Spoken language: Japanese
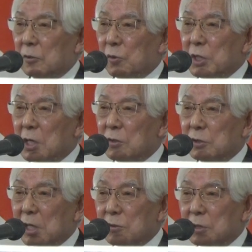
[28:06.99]
とにか
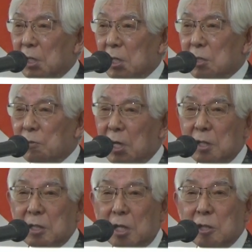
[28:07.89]
くやるからに
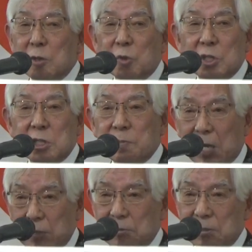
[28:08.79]
は何でも一
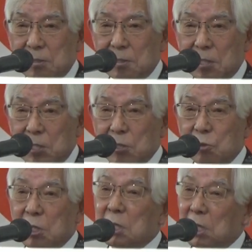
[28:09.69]
番でな
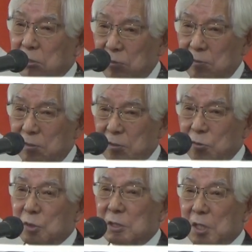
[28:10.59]
いといけないと
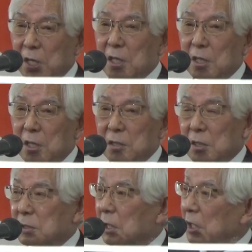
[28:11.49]
言うんですね
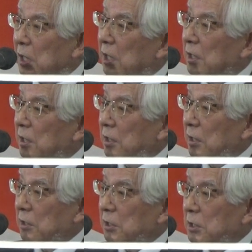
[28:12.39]
ですから
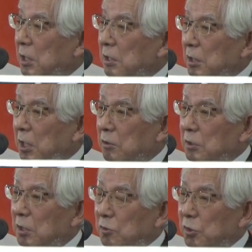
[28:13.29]

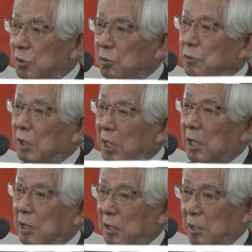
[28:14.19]
2770地区
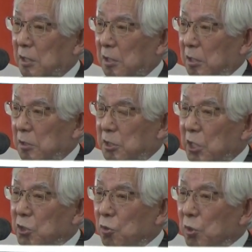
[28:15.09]
は
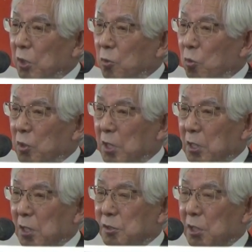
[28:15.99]
青少年交
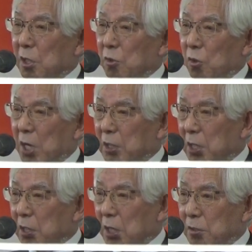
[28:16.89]
換学生の派
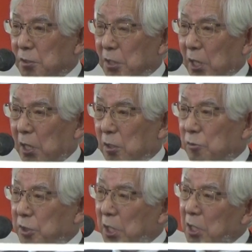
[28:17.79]
遣学生
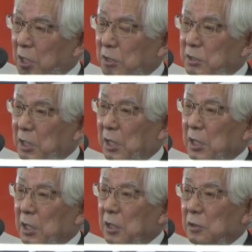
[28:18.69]
受け入れ学
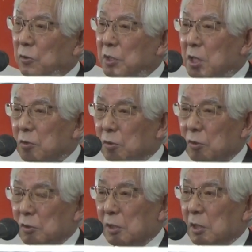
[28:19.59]
生とにか
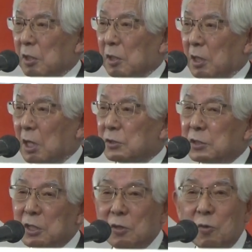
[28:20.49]
く
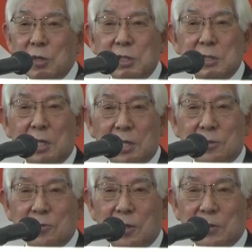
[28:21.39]
数で日本一になれっ
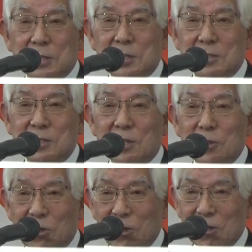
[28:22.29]
ていうのが私たちへ
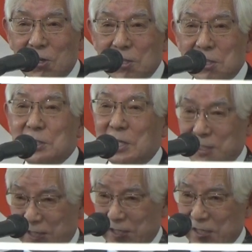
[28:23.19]
の指示で
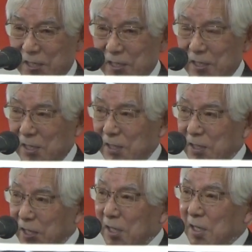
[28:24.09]
した
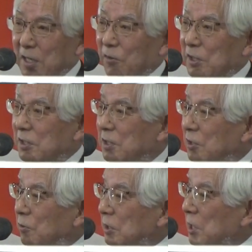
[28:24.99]
で私
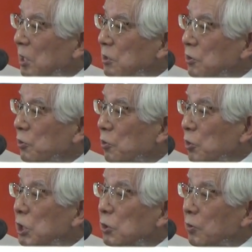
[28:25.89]
たちは
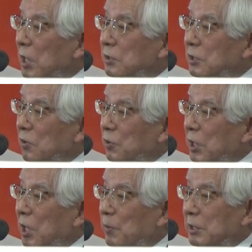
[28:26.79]
34人の学生を
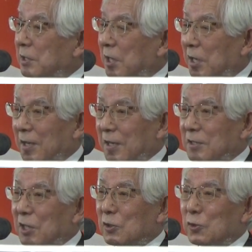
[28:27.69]
受け入れまして
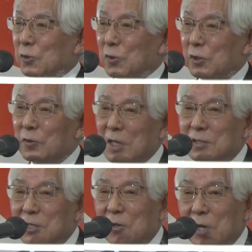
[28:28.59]
34人の
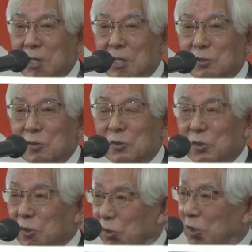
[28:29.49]
学生を派遣する
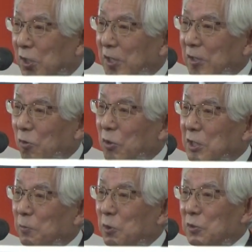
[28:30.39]
という大
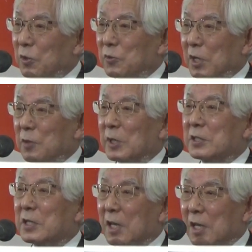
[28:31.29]
きなプロジェクトをやりま
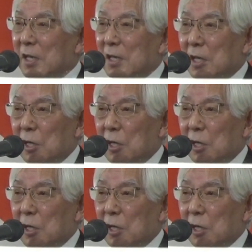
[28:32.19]
して